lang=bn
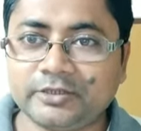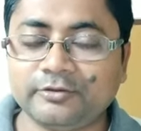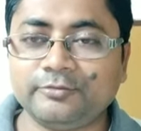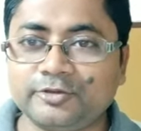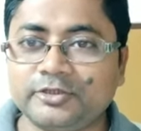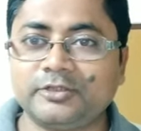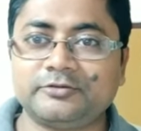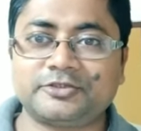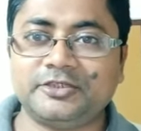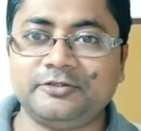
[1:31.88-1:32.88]
উল বুঝলেন
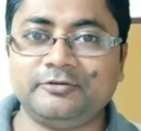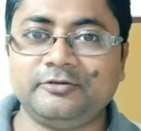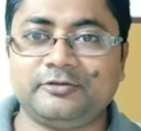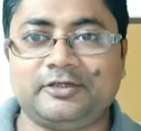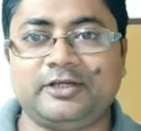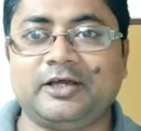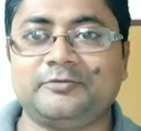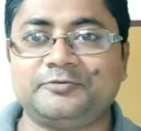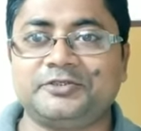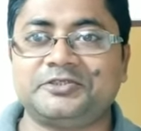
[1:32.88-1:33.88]
তো স্টিল উল না
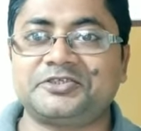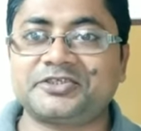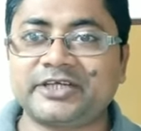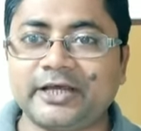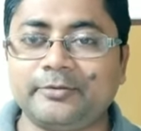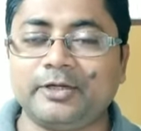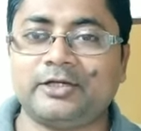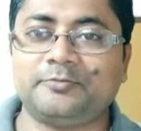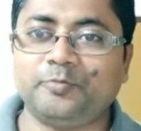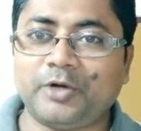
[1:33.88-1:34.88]
বুঝলেন স্ক্র্যাবার
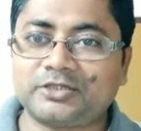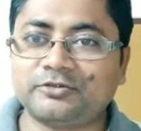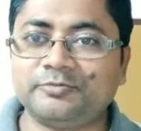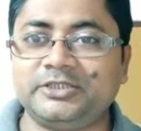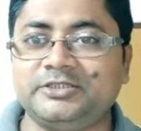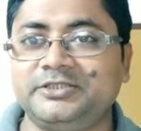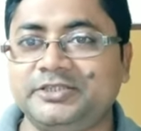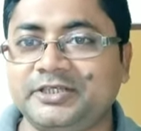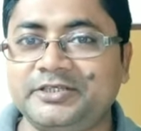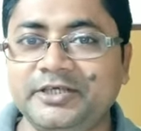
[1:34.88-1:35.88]
বাসন মাঝি
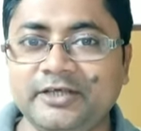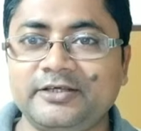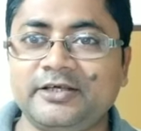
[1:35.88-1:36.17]
যেটা দিয়ে